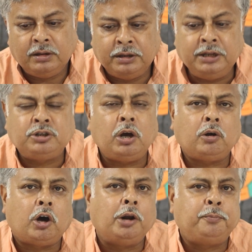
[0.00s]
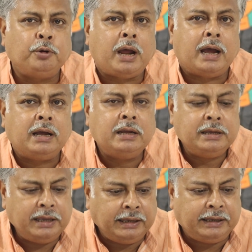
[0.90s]
নিছক কল্পনা
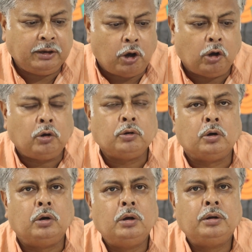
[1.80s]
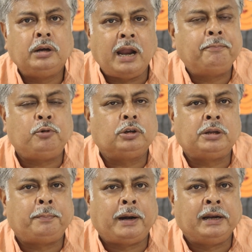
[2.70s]
একে কখনো লাভ
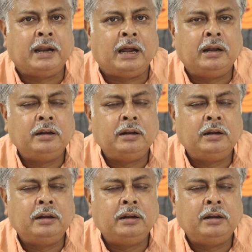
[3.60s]
করতে পারে না